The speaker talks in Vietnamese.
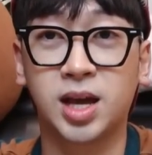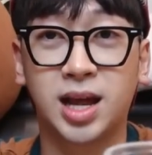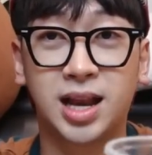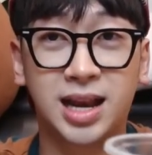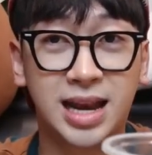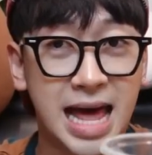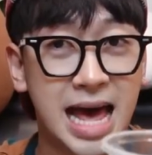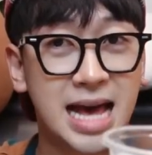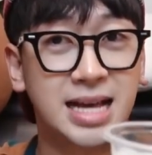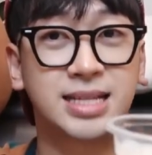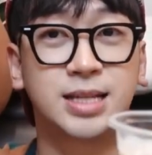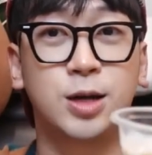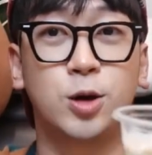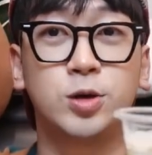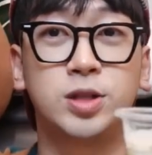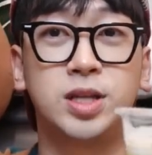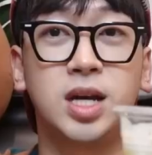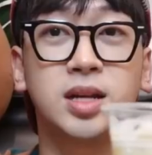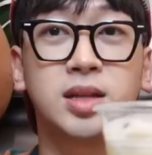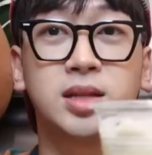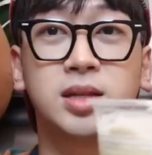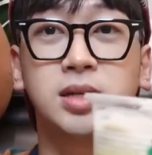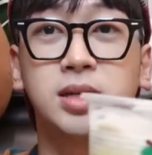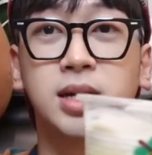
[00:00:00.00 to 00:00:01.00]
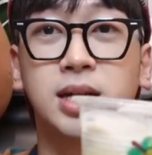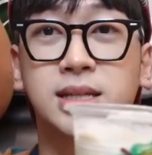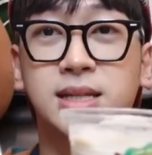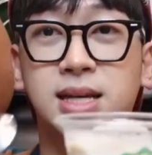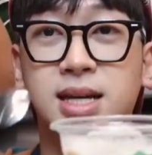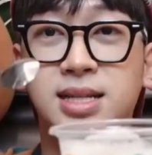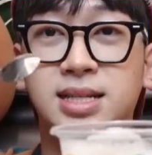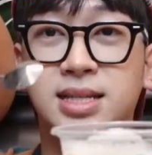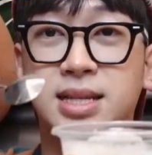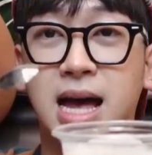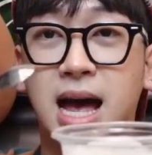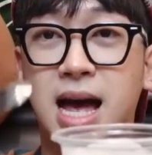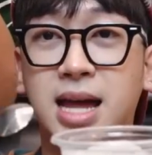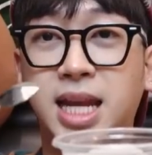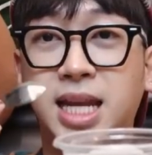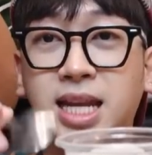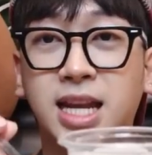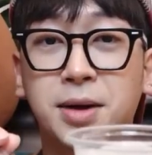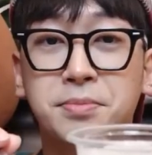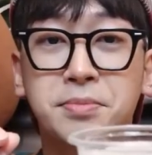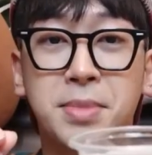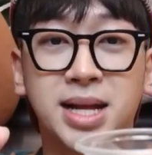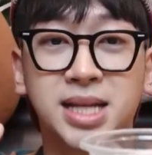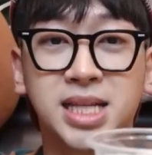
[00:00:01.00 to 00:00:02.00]
lại sầu riêng tươi ở trên giá ninh
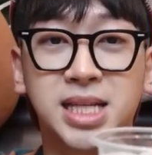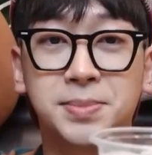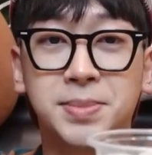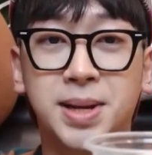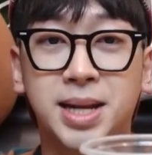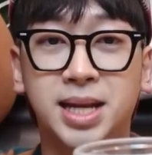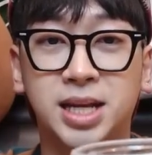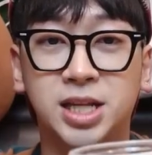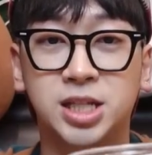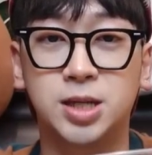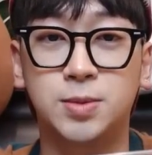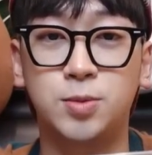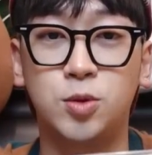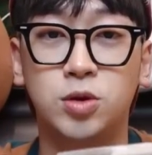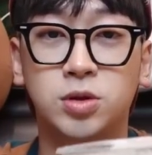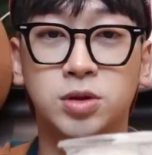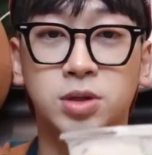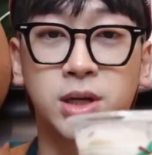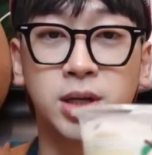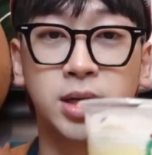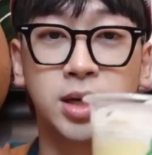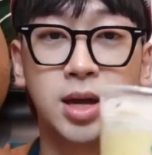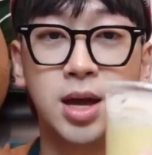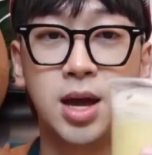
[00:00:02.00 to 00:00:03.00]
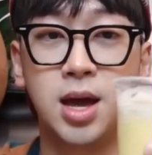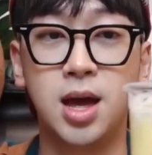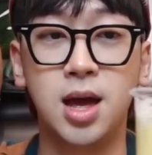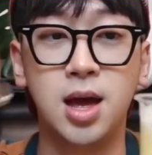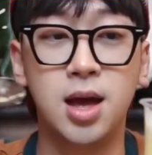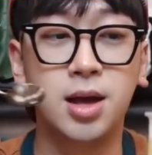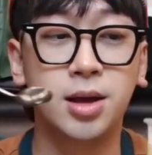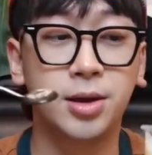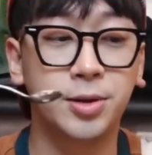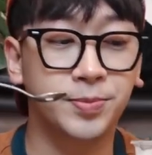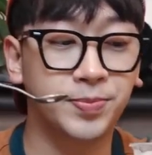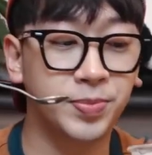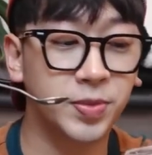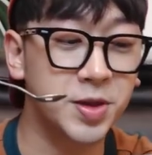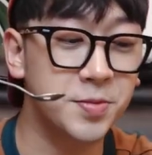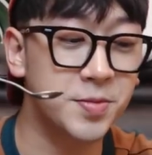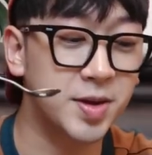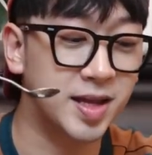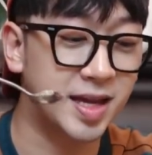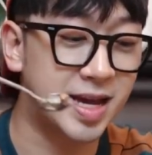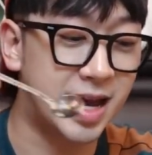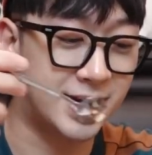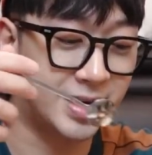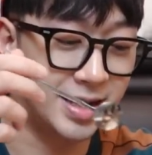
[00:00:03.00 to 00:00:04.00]
đang bán trên màn hình cho mọi người nhưng mà
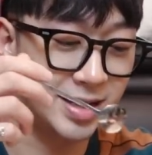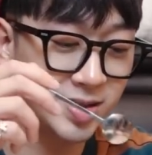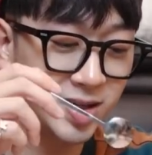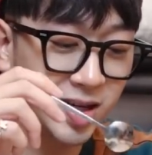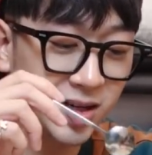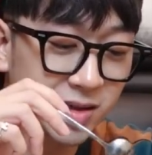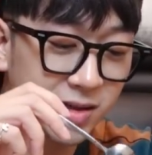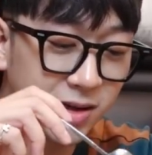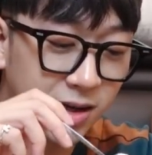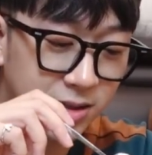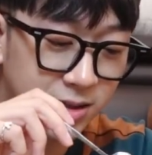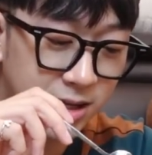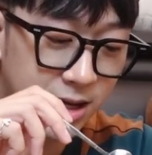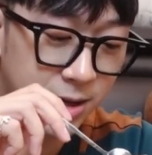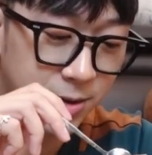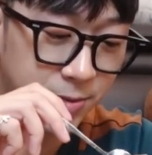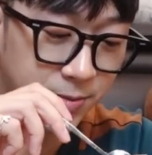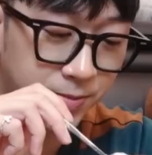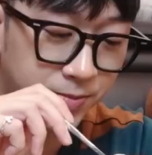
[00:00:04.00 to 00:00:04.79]
nhà này chất lượng nha